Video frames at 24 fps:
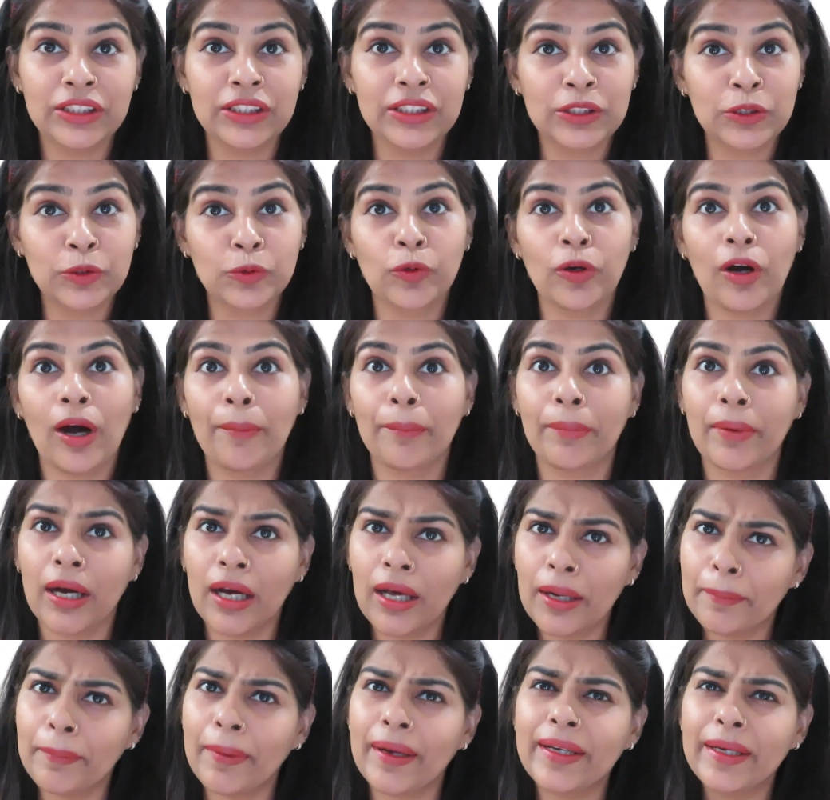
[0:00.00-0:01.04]
जिसको आप
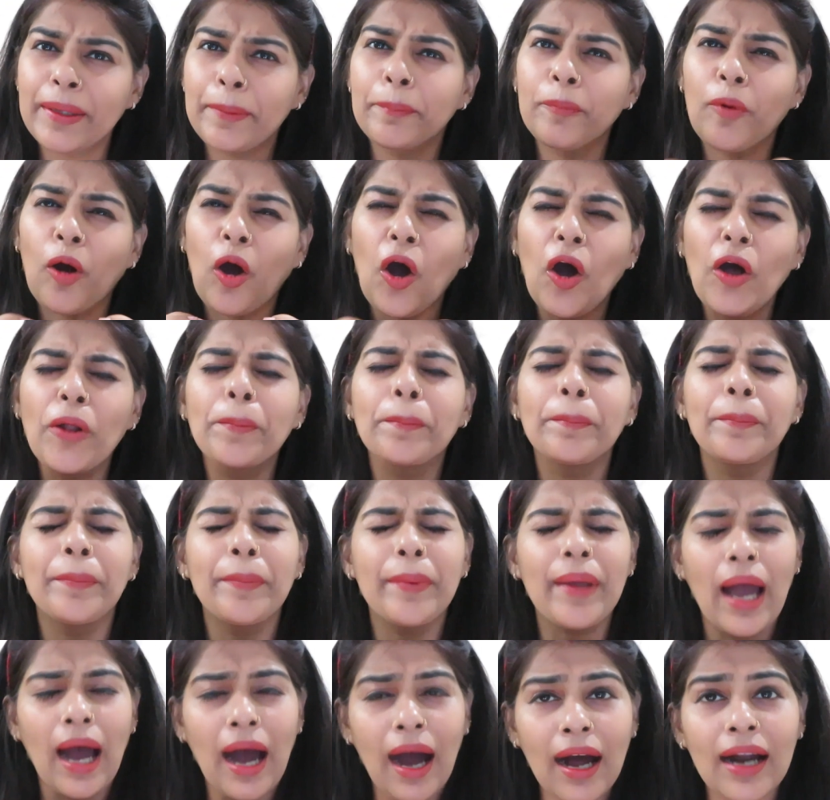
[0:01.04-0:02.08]
घर बैठे बहुत
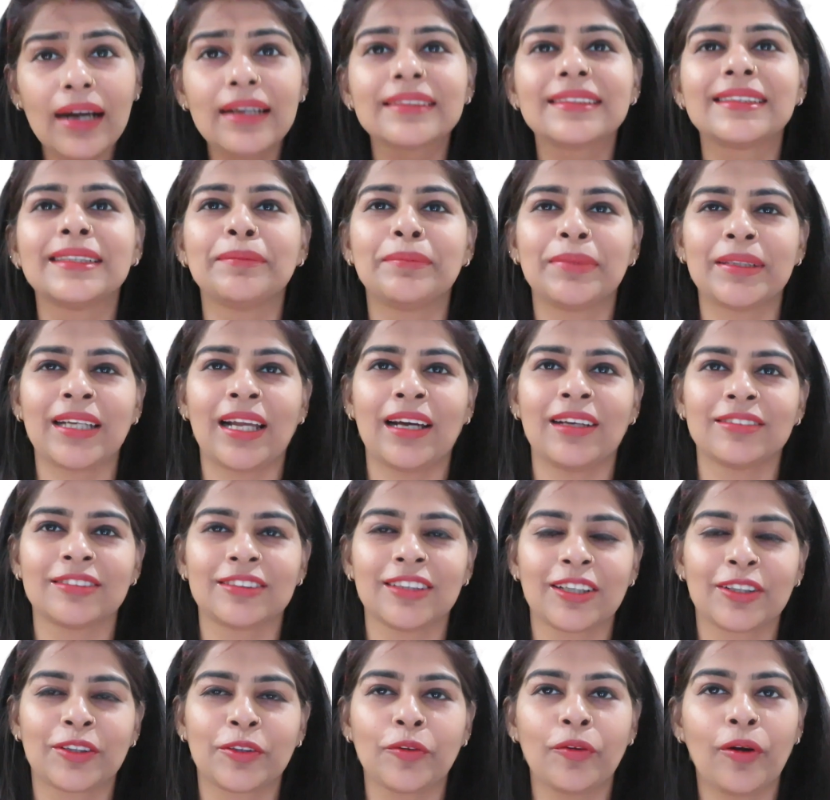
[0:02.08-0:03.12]
प्यार से बना
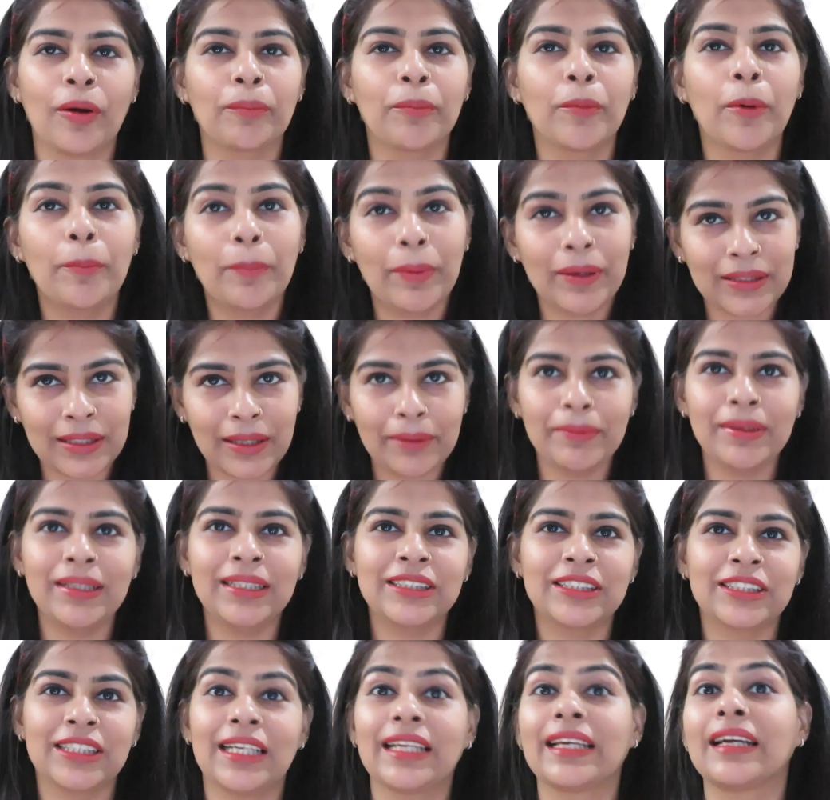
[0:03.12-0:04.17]
सकते हो आपको पता भी
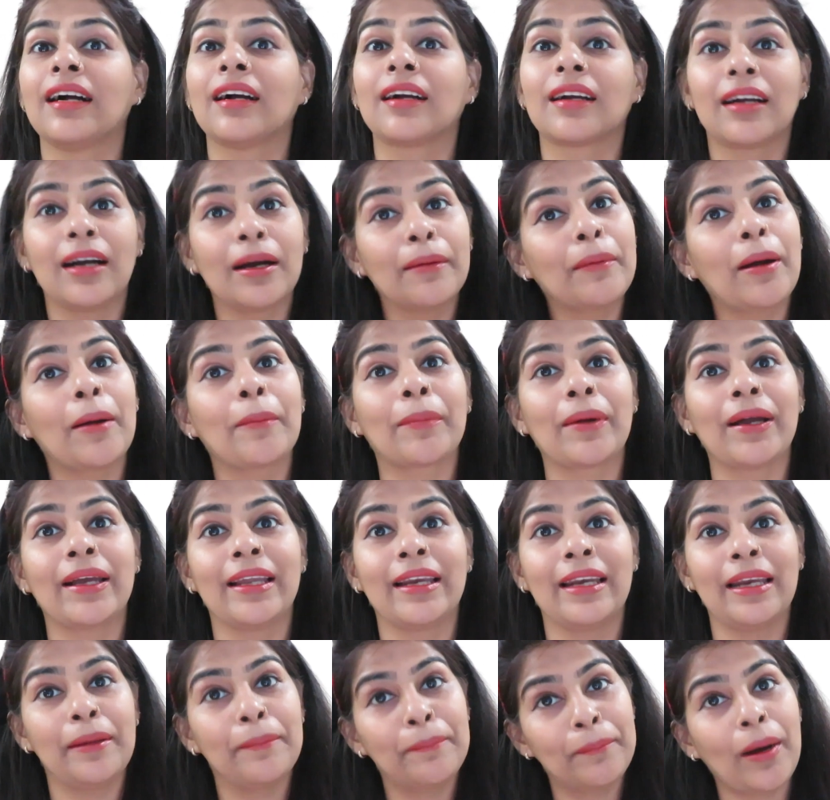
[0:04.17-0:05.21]
नहीं चलेगा कब आपका
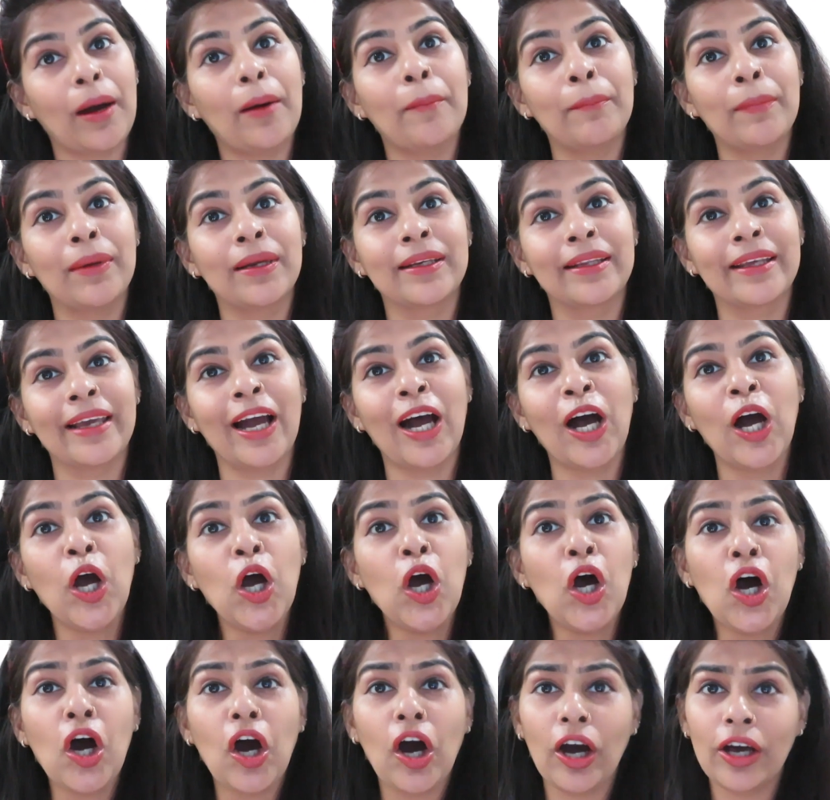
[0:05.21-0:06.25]
ये लिप बाम बन गया
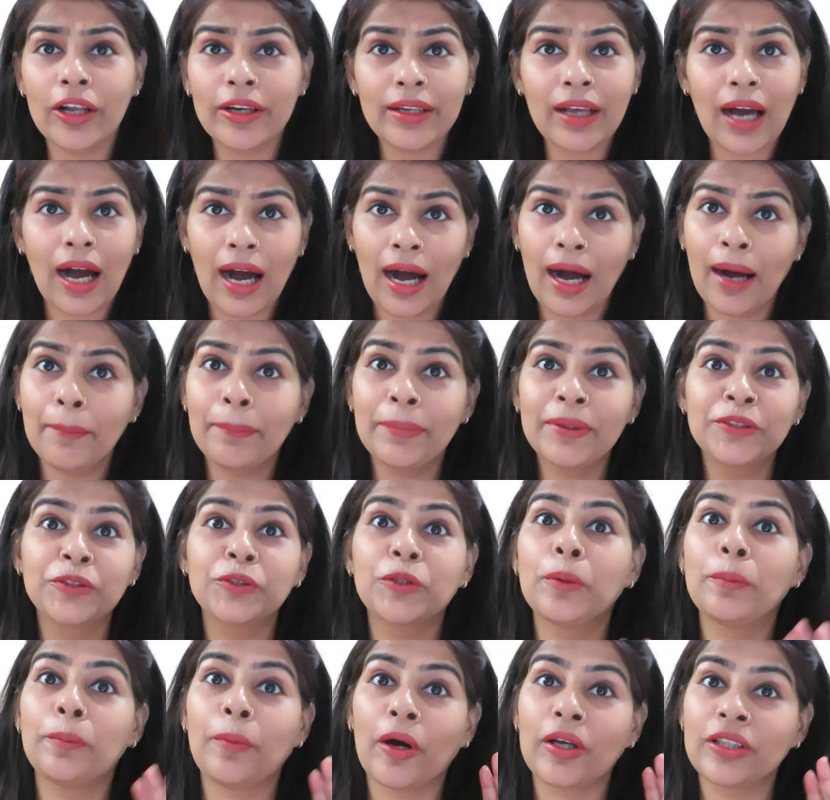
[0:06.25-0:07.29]
और आप
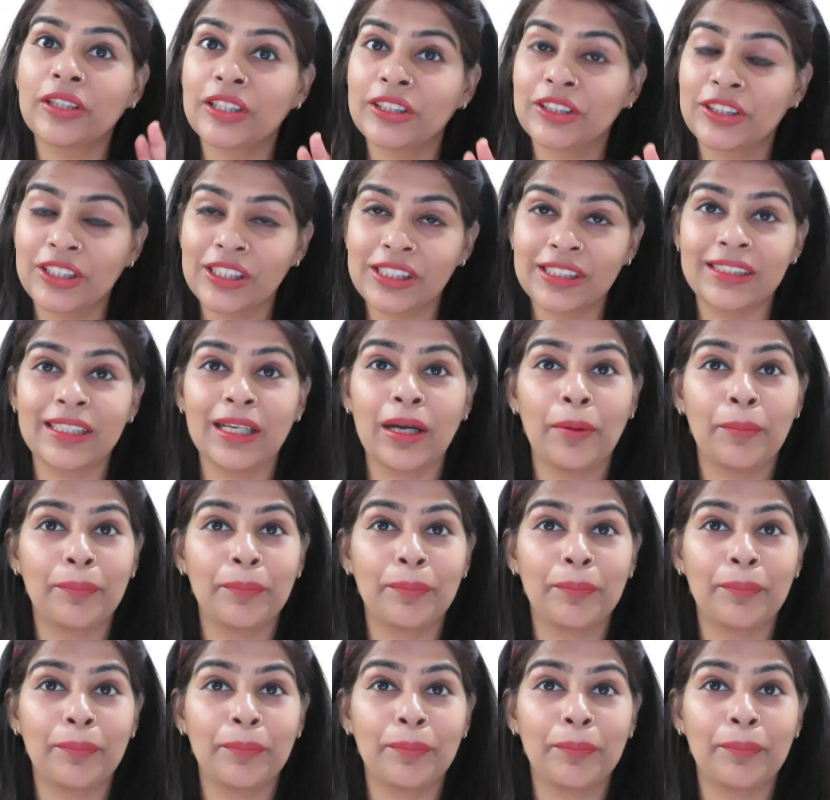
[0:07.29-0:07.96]
इसको बहुत अच्छे से